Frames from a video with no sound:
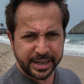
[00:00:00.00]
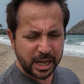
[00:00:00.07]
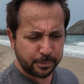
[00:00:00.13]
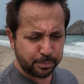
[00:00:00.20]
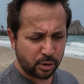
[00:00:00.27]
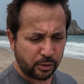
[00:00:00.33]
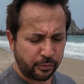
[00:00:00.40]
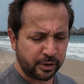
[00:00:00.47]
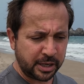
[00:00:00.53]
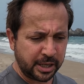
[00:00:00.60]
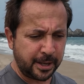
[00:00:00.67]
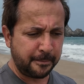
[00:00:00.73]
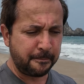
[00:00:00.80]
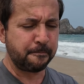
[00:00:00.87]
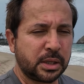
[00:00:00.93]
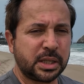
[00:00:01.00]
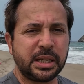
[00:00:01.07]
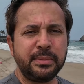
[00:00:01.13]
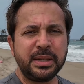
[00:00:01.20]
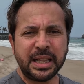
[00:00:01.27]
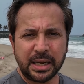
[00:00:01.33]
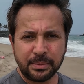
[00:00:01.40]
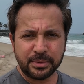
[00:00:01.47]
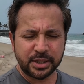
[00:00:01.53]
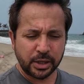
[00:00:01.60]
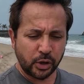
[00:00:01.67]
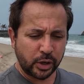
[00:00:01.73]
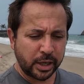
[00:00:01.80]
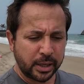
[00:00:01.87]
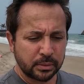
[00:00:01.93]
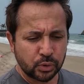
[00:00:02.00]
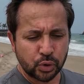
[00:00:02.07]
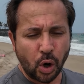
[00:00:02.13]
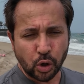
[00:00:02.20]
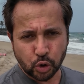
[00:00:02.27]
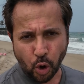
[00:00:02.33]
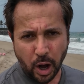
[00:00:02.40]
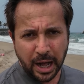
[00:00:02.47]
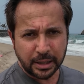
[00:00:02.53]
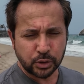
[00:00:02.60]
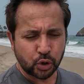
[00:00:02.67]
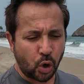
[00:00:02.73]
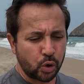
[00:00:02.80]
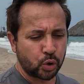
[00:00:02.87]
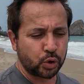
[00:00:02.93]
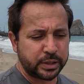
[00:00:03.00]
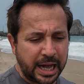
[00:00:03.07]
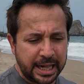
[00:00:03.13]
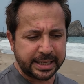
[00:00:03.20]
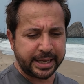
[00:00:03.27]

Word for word: renk profili Kimilerimize göre çok doğal, çok güzel